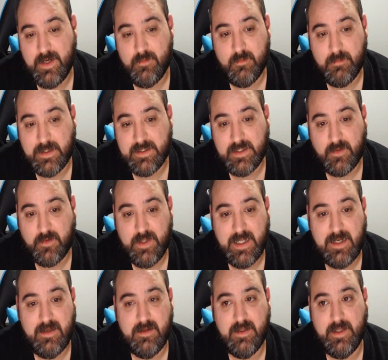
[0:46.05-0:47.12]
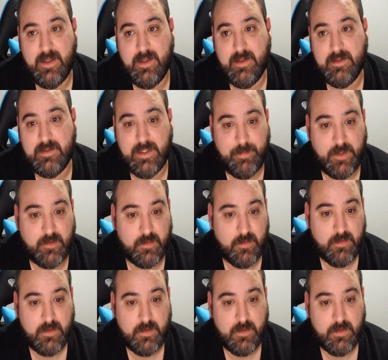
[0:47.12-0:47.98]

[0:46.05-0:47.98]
un Battle Royale eh, típico, ¿no?